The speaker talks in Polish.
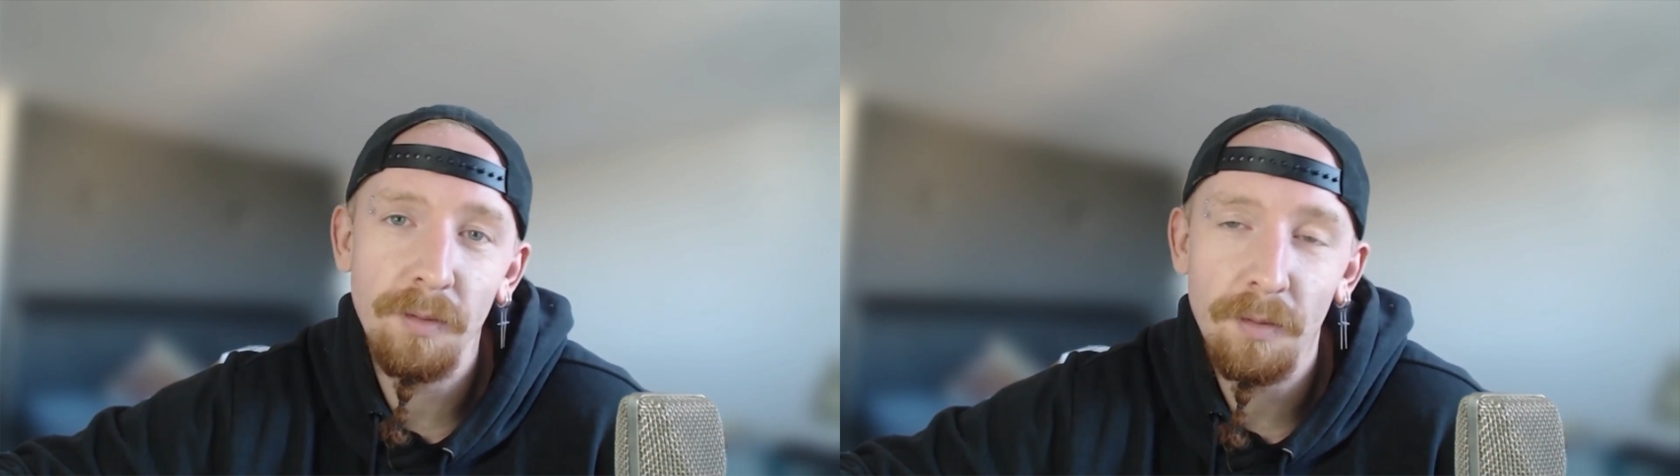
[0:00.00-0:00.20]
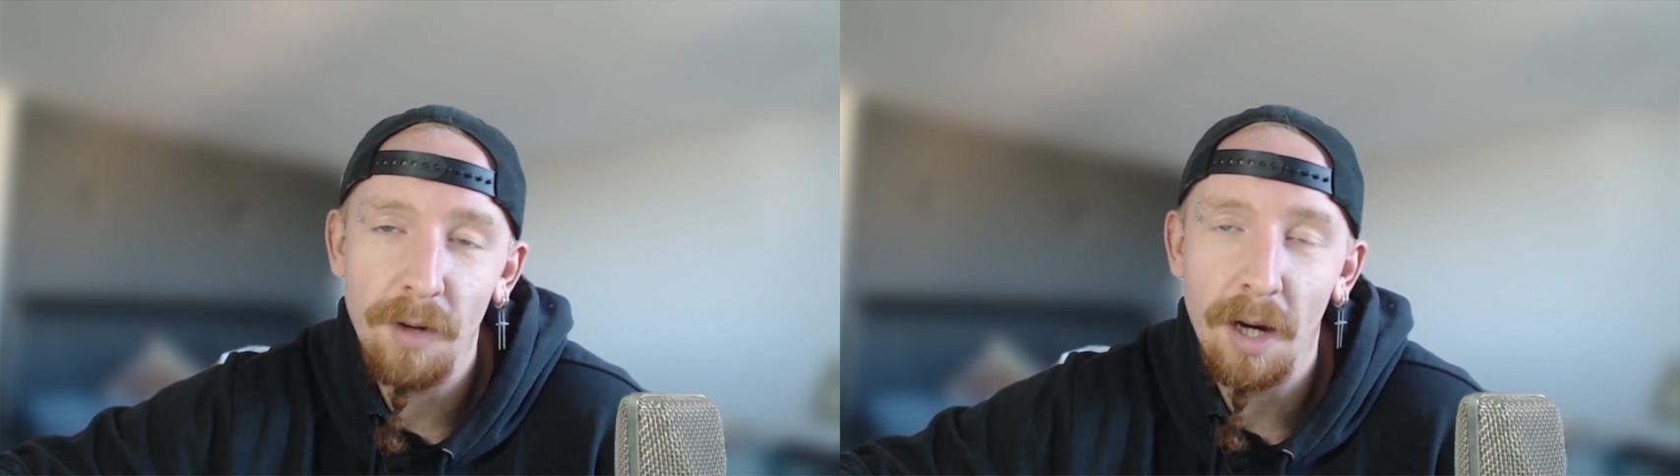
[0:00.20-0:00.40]

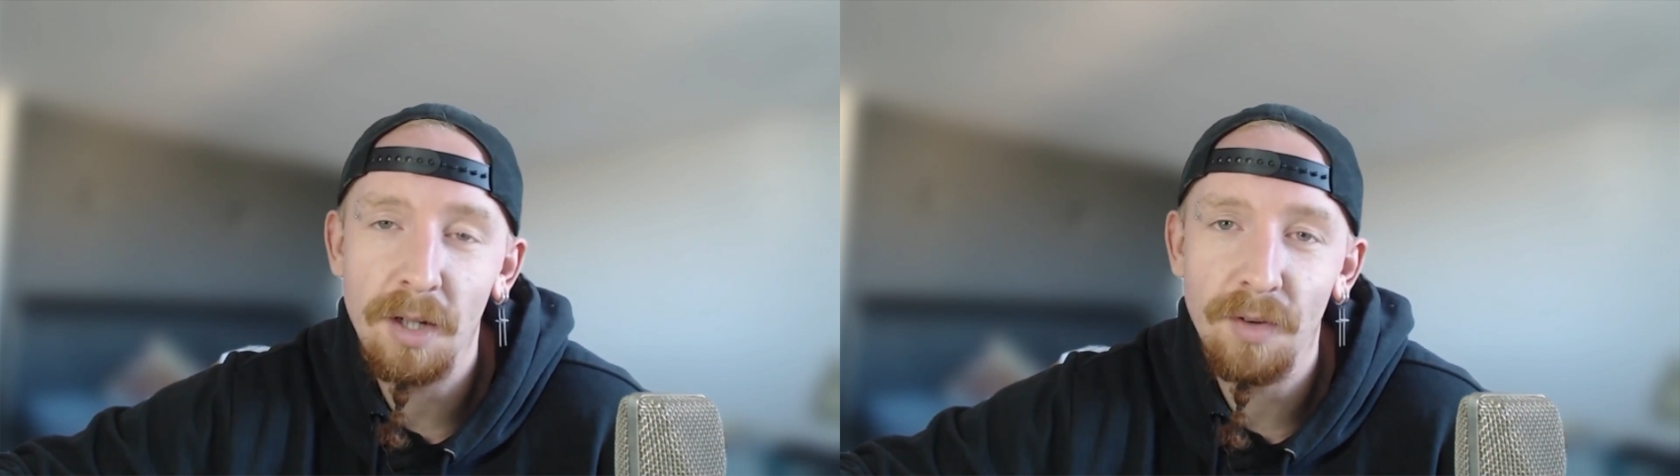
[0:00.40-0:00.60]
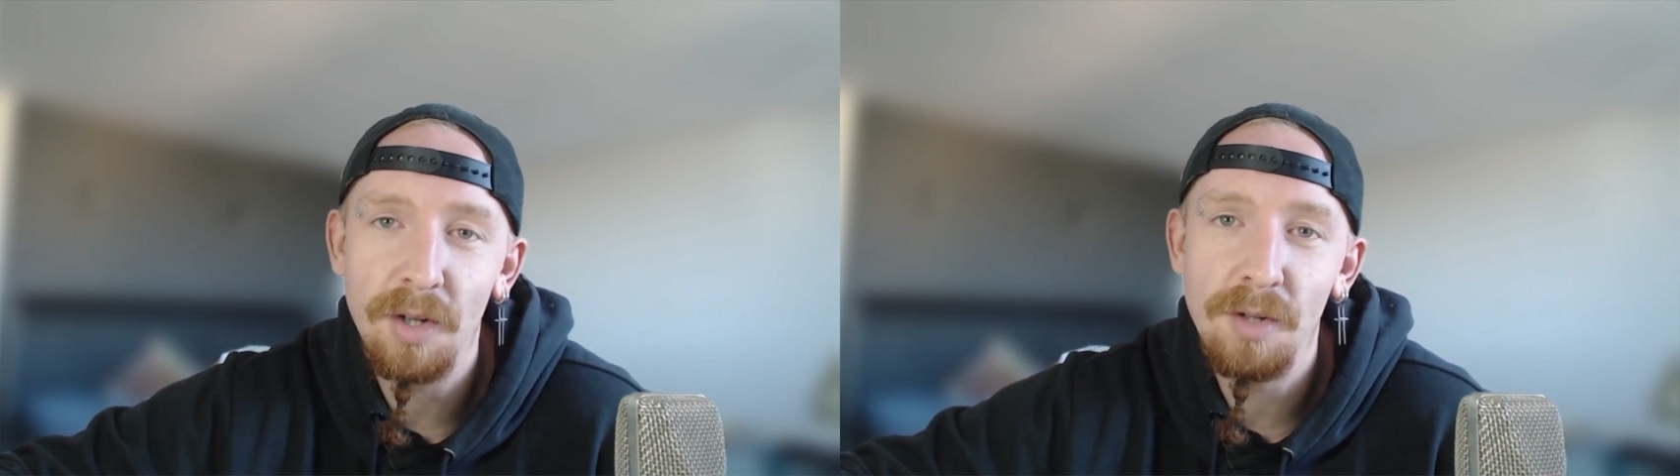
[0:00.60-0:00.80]
no
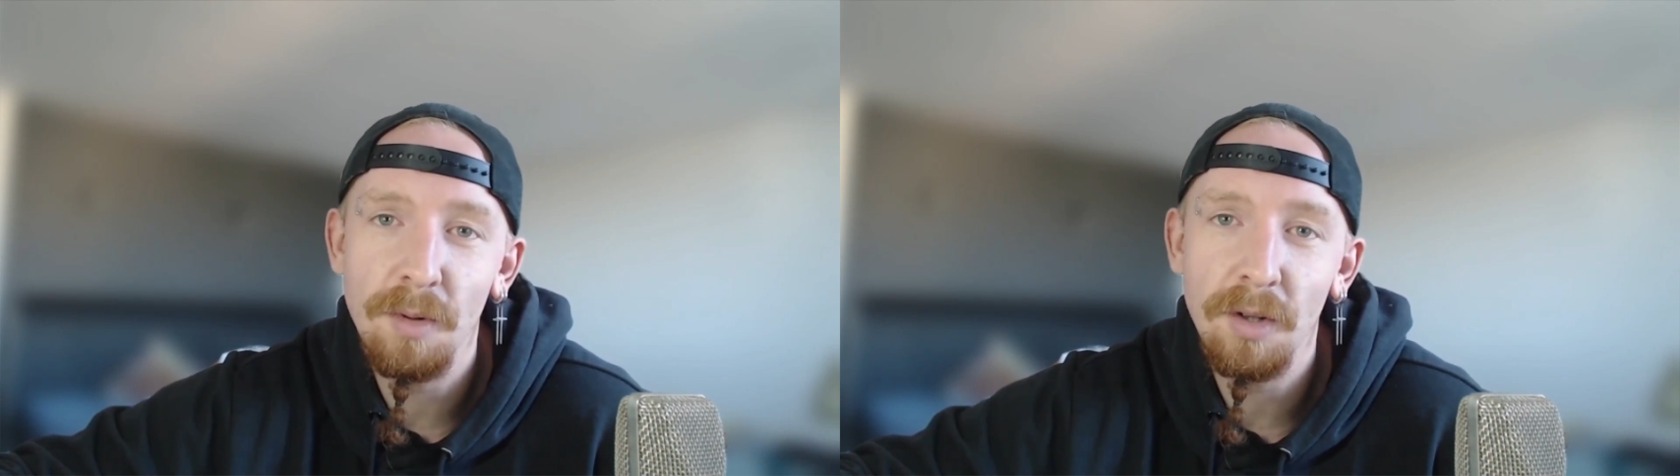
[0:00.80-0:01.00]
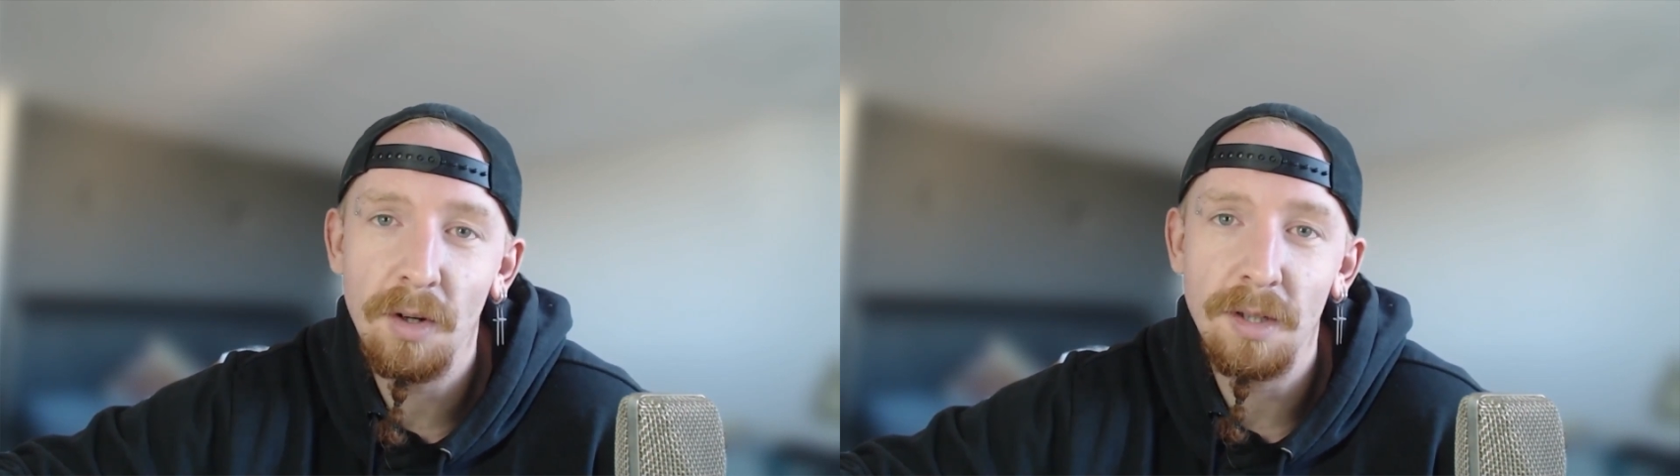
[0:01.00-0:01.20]
jakiś większy
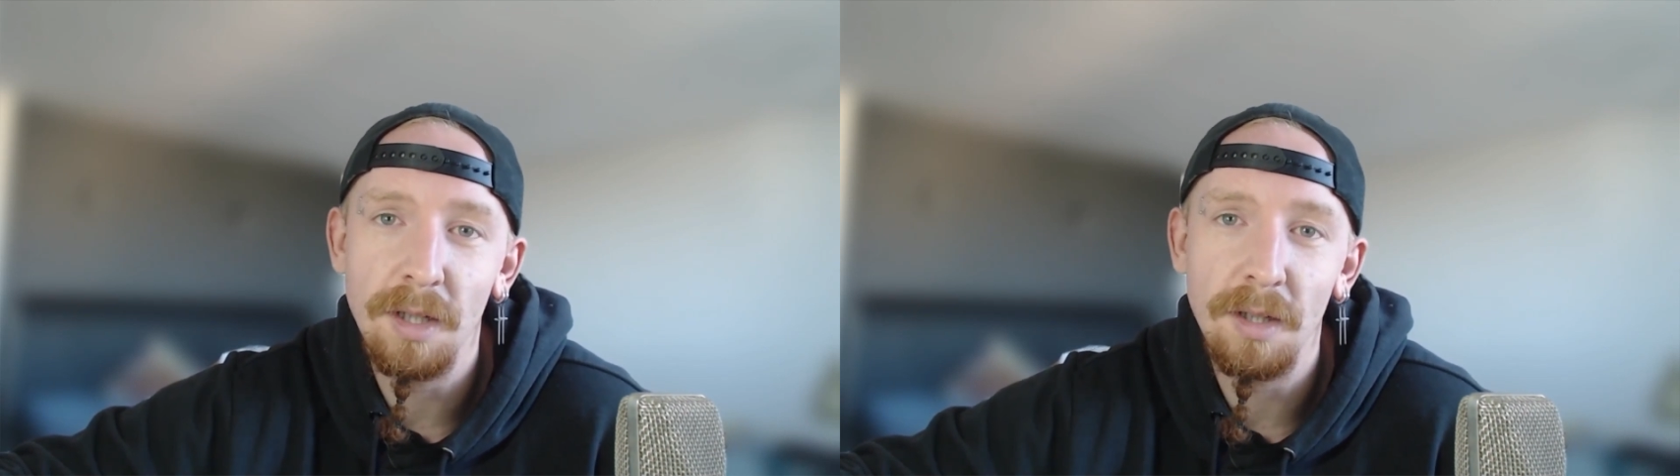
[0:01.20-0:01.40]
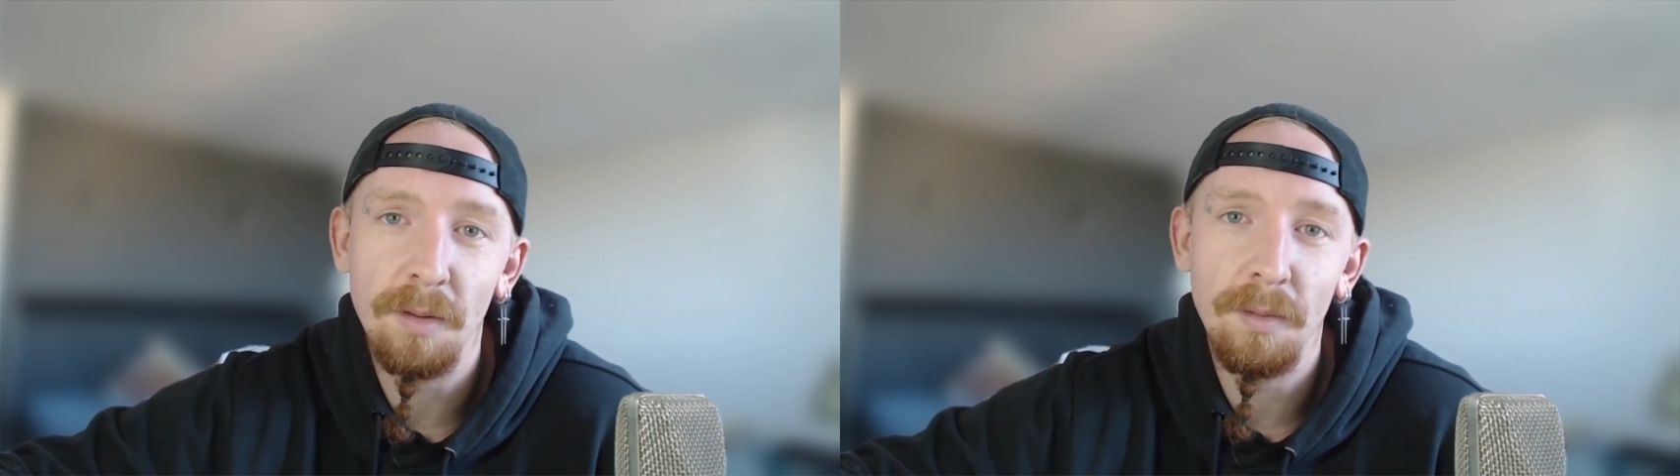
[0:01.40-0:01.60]
motocykl,